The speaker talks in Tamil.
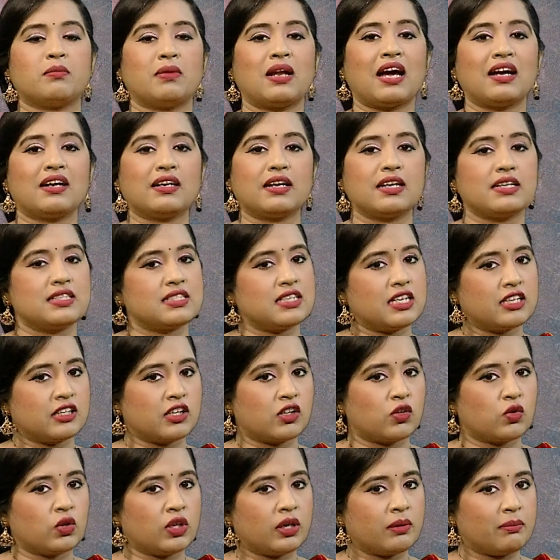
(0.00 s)
பிளாக் ரைஸில்
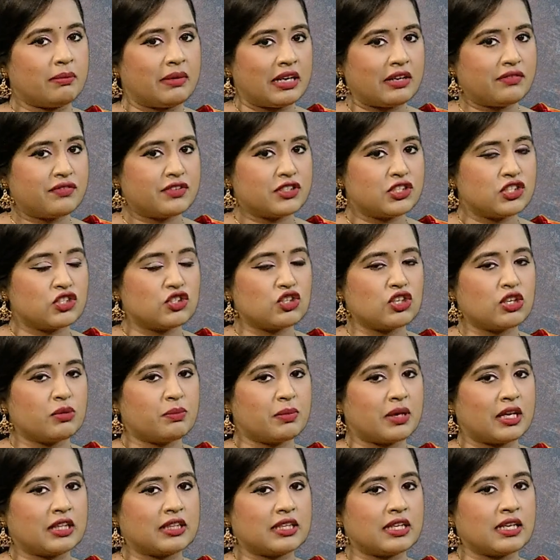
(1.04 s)
இருக்கக்கூடிய பெனிஃபிட்ஸ்னு சொல்லி
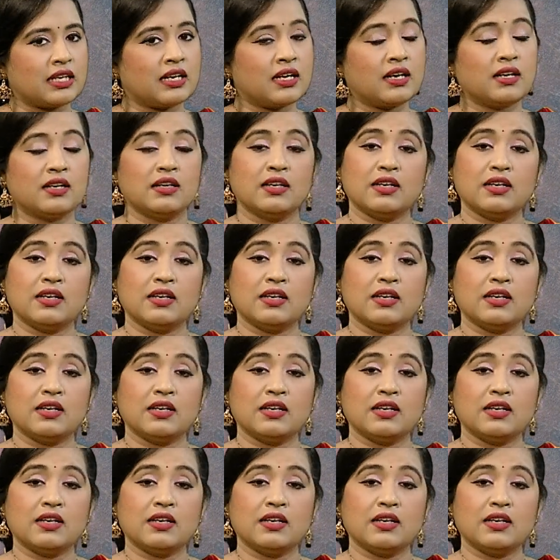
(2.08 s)
பார்த்தீங்கன்னா